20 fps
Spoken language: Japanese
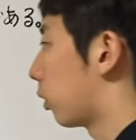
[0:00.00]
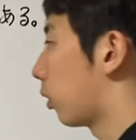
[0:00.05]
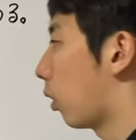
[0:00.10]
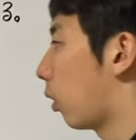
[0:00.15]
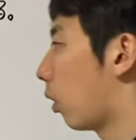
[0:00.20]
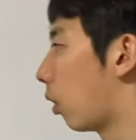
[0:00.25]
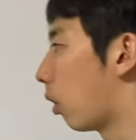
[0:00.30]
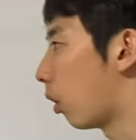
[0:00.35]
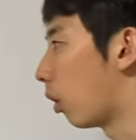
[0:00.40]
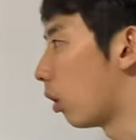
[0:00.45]
う
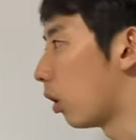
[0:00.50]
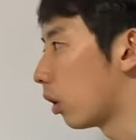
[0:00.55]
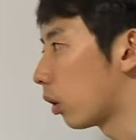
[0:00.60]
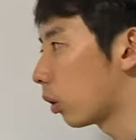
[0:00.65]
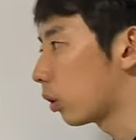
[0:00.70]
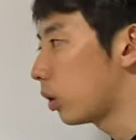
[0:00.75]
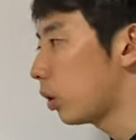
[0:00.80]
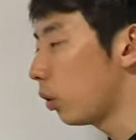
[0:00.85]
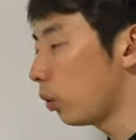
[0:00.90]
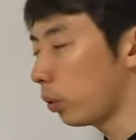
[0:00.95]
と
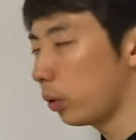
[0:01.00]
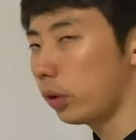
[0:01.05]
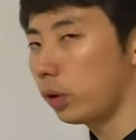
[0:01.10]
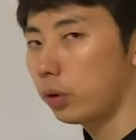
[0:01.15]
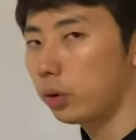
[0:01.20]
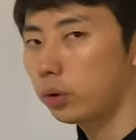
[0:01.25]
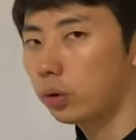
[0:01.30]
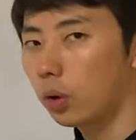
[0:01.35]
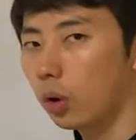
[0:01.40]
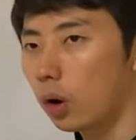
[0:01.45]
日本語で
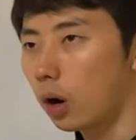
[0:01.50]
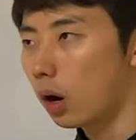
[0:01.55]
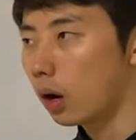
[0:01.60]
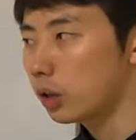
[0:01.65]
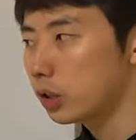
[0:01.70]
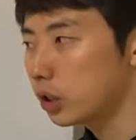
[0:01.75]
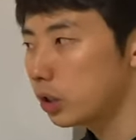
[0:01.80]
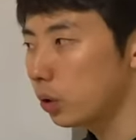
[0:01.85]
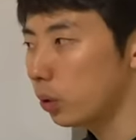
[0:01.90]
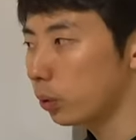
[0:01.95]
言うと
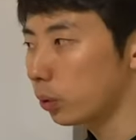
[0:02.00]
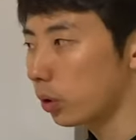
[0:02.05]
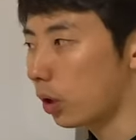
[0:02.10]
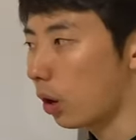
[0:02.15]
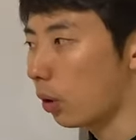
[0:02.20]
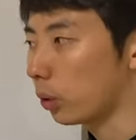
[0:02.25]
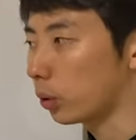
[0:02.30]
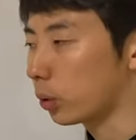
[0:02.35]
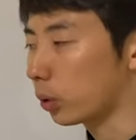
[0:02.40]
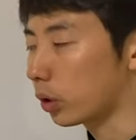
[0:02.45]
白と
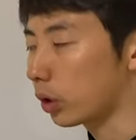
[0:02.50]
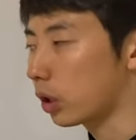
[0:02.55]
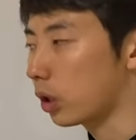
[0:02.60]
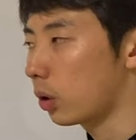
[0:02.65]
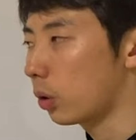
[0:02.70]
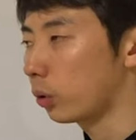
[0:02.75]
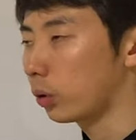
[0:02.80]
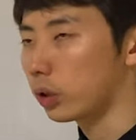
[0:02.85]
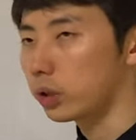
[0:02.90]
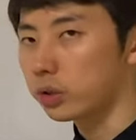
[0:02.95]
青と黄
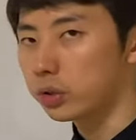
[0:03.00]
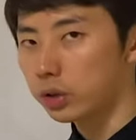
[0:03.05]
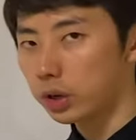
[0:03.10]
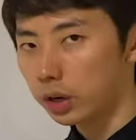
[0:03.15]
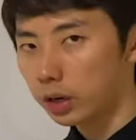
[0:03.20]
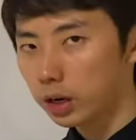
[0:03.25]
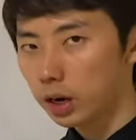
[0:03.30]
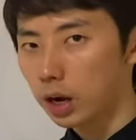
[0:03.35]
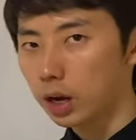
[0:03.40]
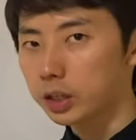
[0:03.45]
色のいずれ
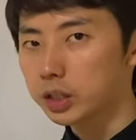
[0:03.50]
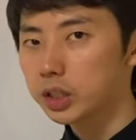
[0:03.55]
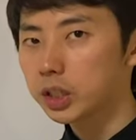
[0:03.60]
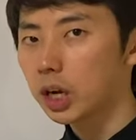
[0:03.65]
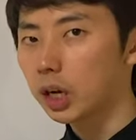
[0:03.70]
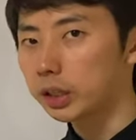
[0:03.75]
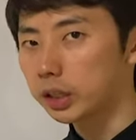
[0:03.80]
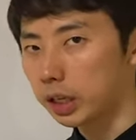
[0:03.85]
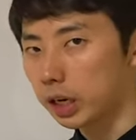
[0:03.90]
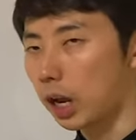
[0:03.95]
かし
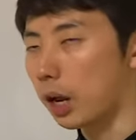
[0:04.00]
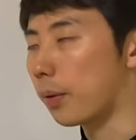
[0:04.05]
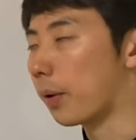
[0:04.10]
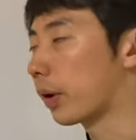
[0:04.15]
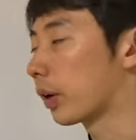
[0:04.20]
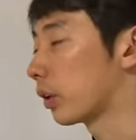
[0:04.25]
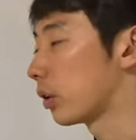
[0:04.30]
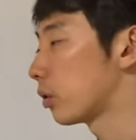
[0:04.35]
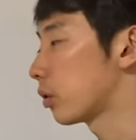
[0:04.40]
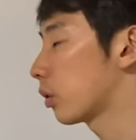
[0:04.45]
か出ない
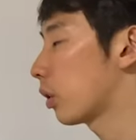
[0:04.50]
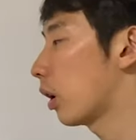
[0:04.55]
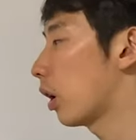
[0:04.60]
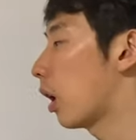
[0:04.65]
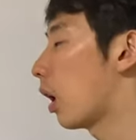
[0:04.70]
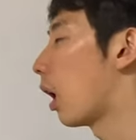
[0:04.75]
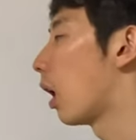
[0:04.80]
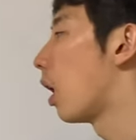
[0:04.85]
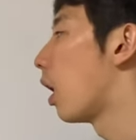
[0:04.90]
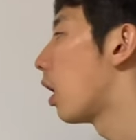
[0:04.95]
わけですか
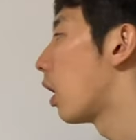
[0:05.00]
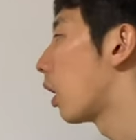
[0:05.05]
ら